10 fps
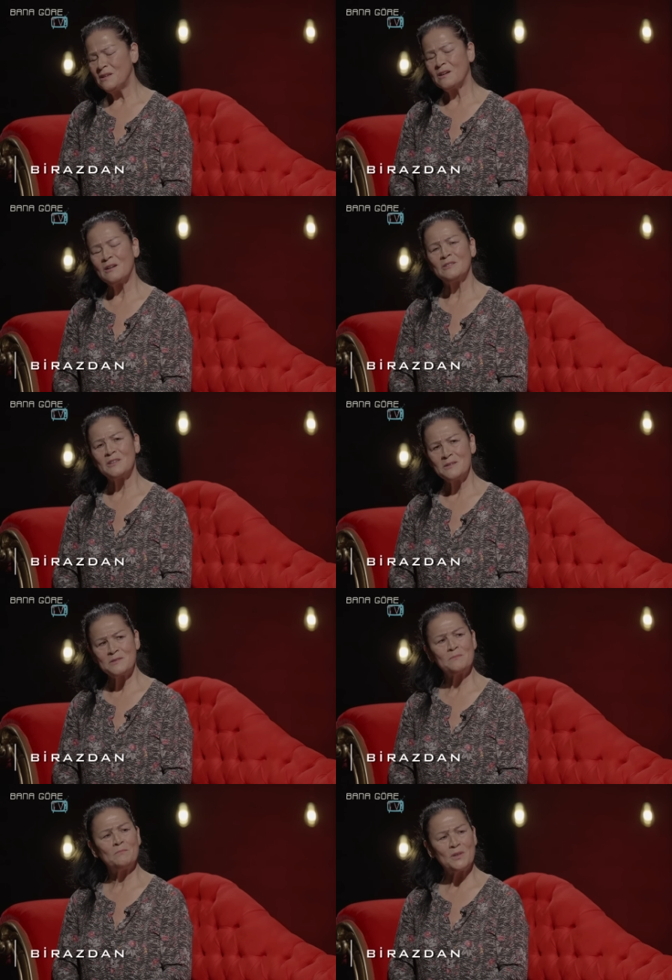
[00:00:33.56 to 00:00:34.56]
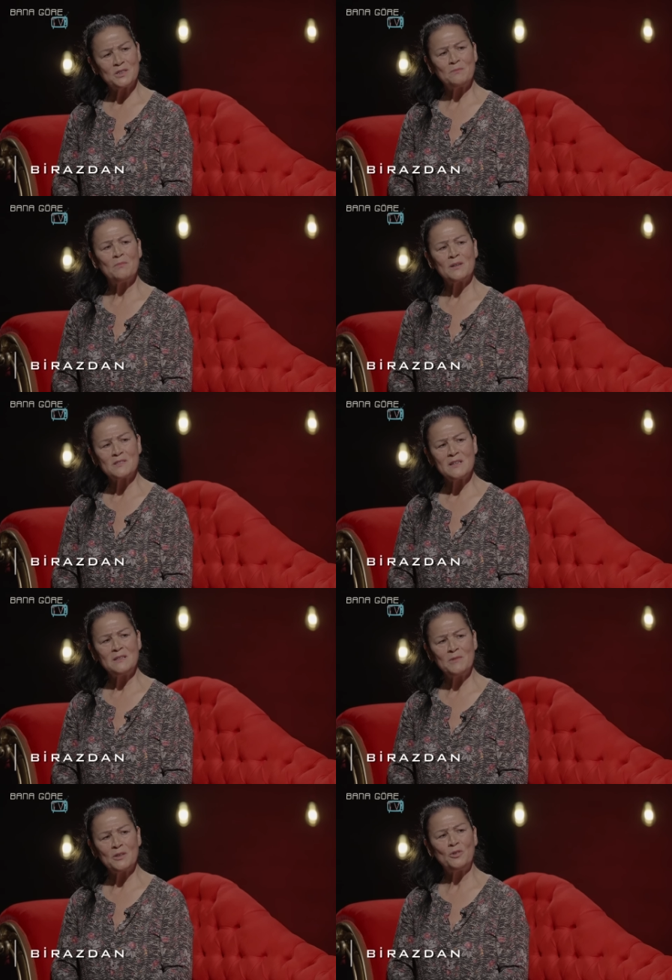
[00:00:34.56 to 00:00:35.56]
de kaldıraysın, başımı
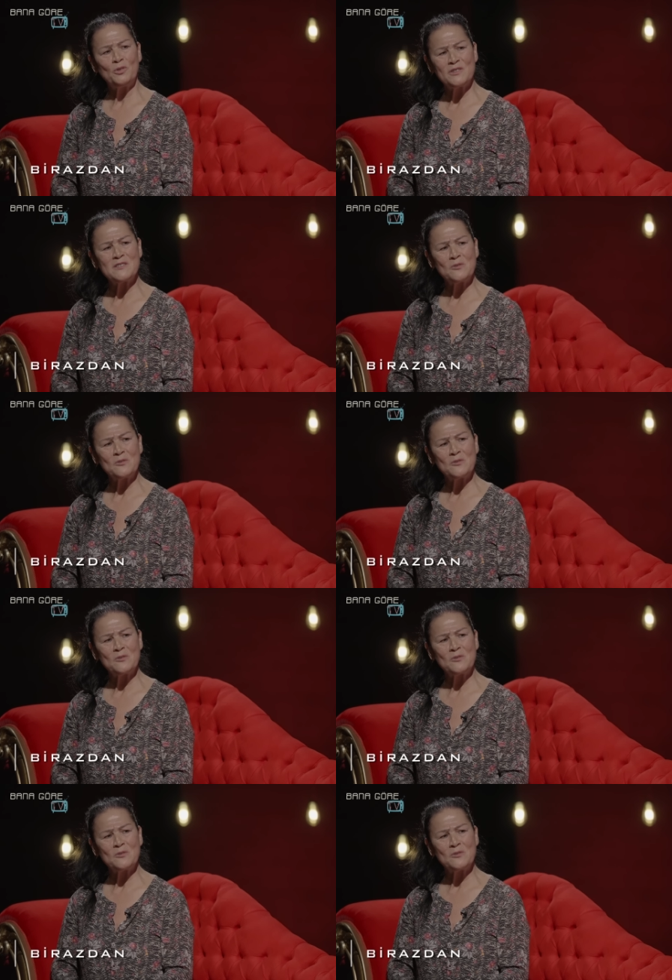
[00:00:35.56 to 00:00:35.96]
baksaydım da kötü kız